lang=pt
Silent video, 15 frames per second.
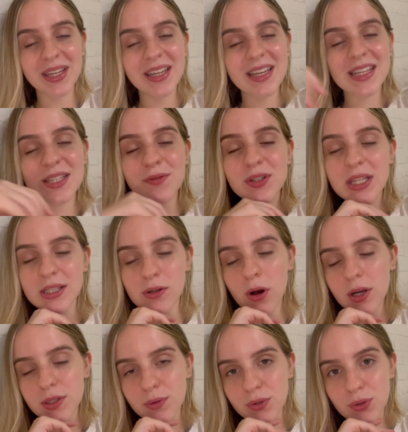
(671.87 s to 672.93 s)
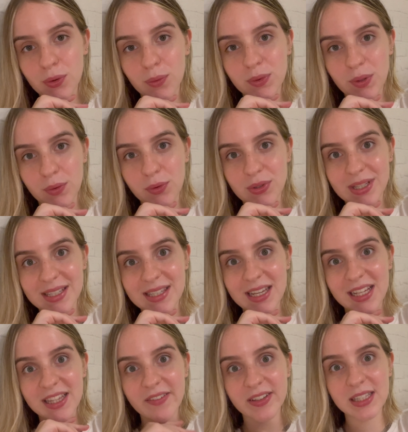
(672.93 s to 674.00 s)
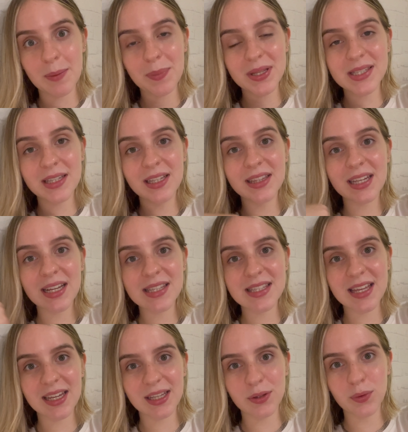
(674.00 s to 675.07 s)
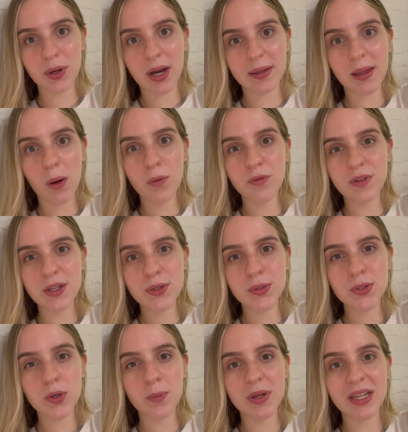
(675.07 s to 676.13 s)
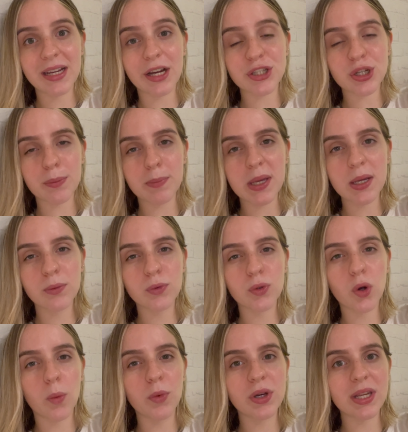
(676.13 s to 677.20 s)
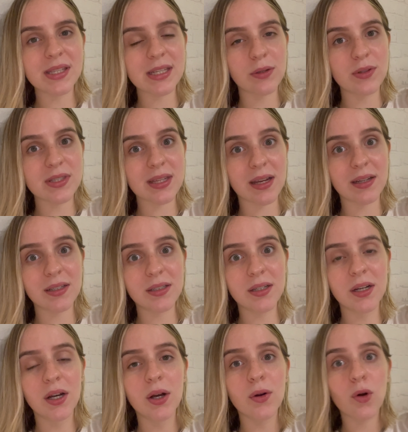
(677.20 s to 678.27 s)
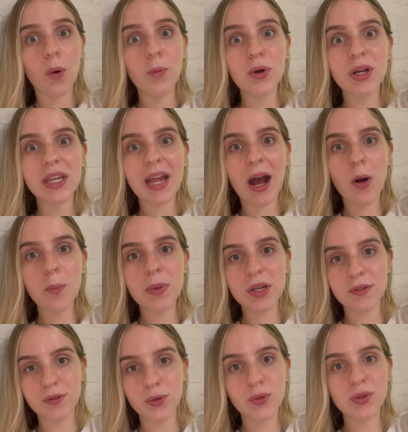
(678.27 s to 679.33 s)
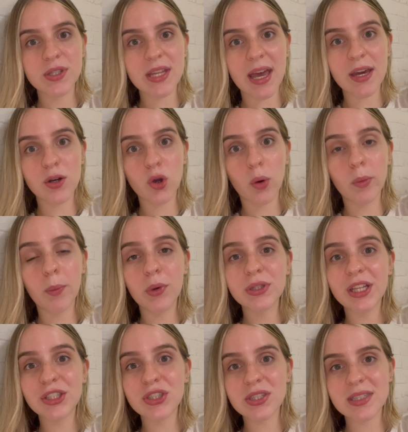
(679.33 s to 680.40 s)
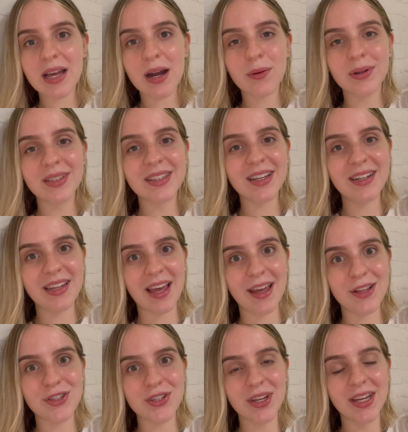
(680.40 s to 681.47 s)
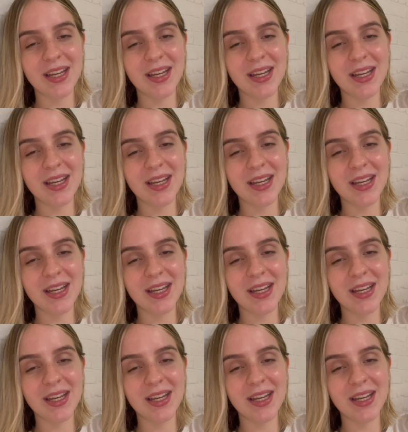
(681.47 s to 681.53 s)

E se vocês gostam de conteúdos assim, tava até pensando em trazer aqui no canal um vídeo sobre engajamento, como crescer no Instagram, como criar um perfil do zero, como monetizar com a internet.